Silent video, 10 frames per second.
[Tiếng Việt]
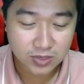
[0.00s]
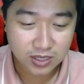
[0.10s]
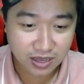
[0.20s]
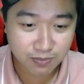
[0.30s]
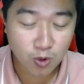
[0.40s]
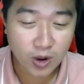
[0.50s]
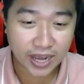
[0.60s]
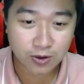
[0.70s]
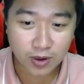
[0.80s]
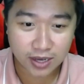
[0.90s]
âm mưu hại
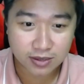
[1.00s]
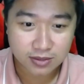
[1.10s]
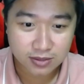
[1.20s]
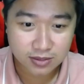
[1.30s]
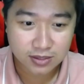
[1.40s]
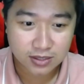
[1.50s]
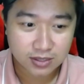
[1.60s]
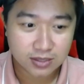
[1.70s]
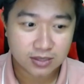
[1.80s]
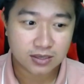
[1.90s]
cô Hằng
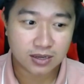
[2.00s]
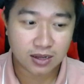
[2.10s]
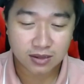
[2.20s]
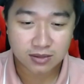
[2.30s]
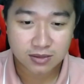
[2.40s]
đó